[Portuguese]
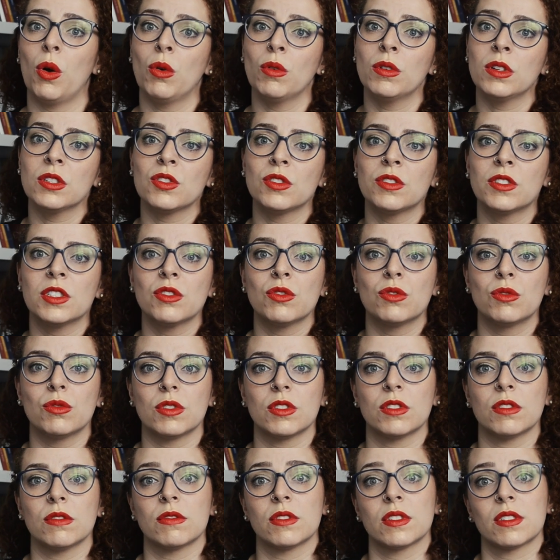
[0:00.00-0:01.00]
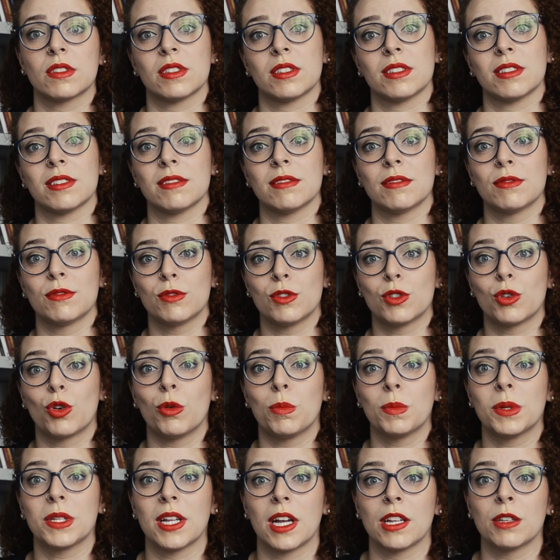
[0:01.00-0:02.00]
ou nas outras duas, se você for
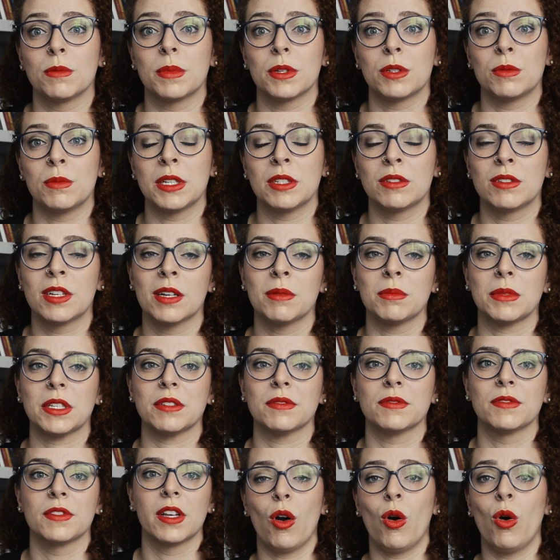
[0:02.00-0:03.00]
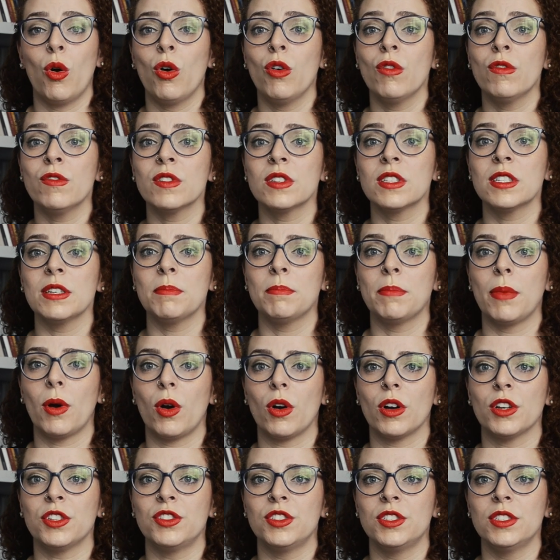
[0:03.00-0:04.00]
cooptado pelo meio do caminho. Ou você
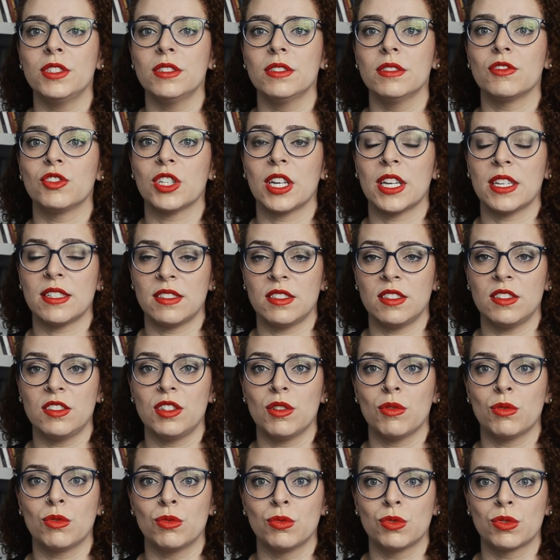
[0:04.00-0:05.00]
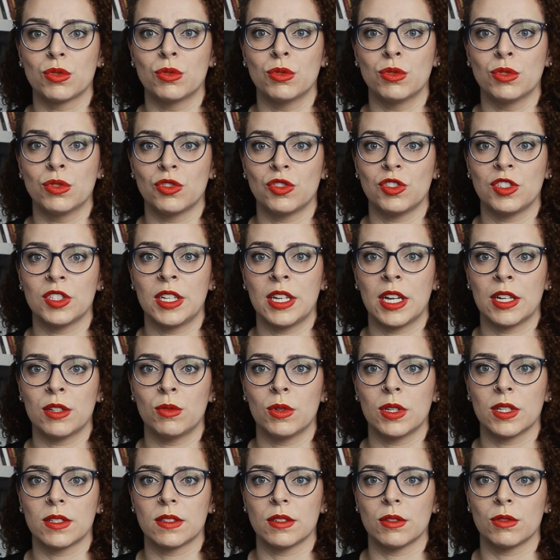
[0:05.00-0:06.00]
pode, já existem alguns cursos de
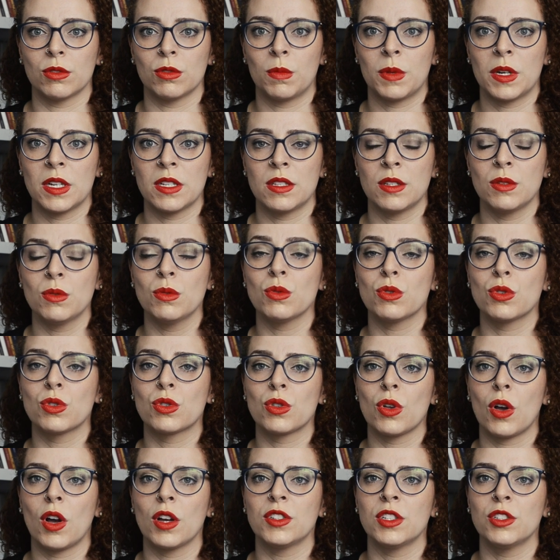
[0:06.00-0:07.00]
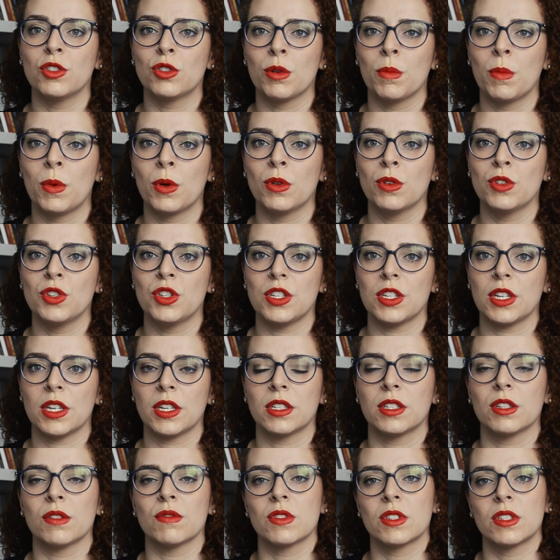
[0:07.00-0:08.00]
graduação no Brasil só de antropologia.
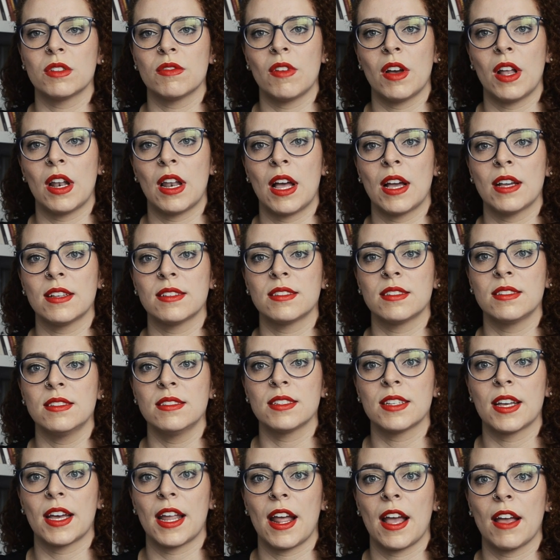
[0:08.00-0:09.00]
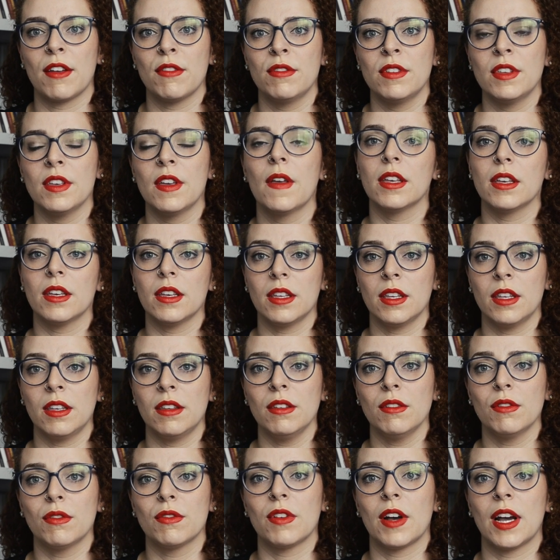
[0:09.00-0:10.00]
Então você vai lá, se inscreve
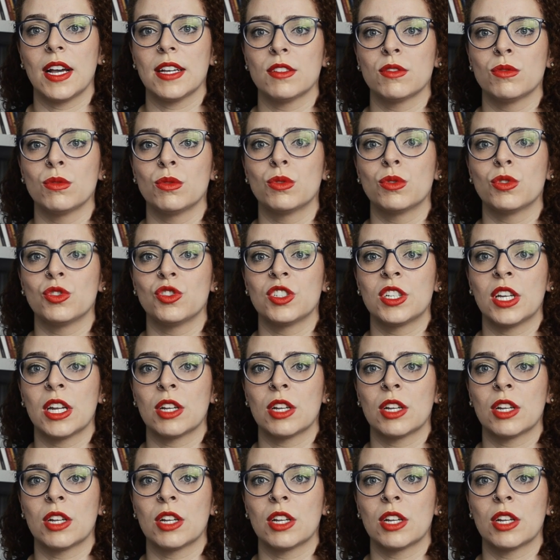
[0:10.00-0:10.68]
e faz um curso de